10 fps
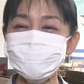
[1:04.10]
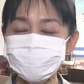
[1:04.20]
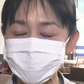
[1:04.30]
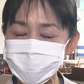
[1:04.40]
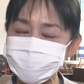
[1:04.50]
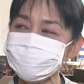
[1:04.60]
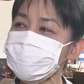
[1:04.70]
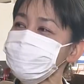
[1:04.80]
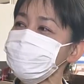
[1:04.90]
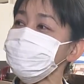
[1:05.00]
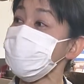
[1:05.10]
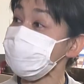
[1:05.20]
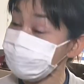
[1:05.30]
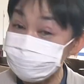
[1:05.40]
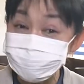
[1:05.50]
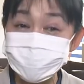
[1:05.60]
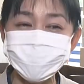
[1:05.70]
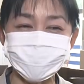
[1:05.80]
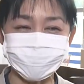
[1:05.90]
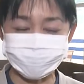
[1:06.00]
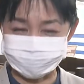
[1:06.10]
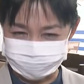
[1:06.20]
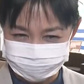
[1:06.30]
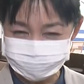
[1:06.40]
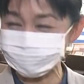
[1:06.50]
場がアサヒビール発祥の地だからなんです。